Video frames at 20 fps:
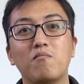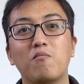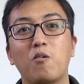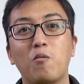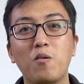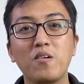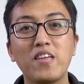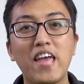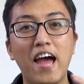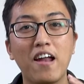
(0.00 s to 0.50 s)
một
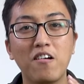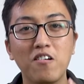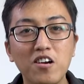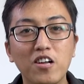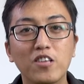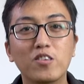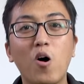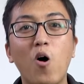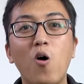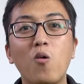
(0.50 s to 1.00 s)
mức giá rất
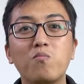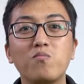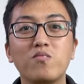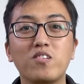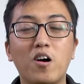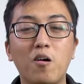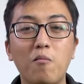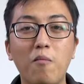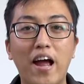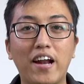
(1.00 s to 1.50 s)
là tốt
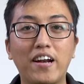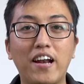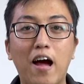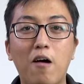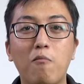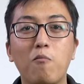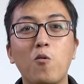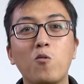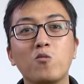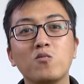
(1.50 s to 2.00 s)
cho bạn
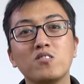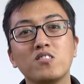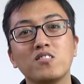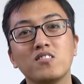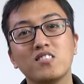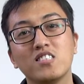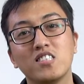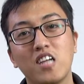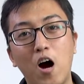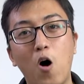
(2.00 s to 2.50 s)
nào muốn
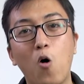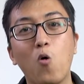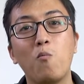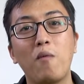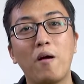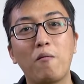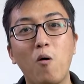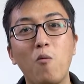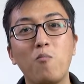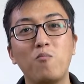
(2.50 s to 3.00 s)
sở hữu
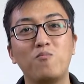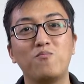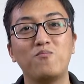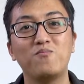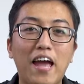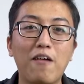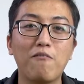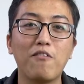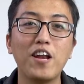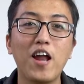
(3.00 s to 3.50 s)
MacBook
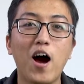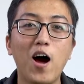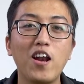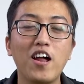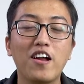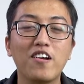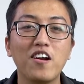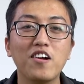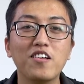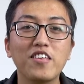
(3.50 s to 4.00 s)
kèm với đó
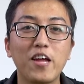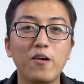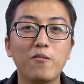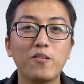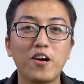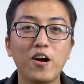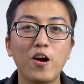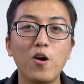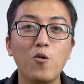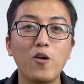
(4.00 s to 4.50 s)
là rất nhiều
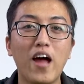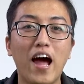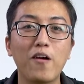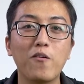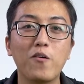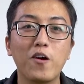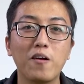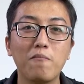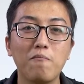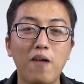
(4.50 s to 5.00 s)
những cái ưu đãi
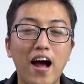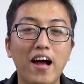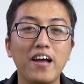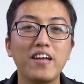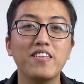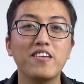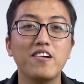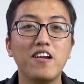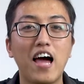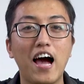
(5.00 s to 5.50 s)
khuyến mãi
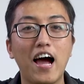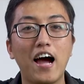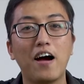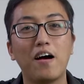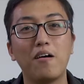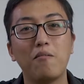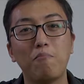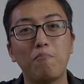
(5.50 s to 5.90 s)
như là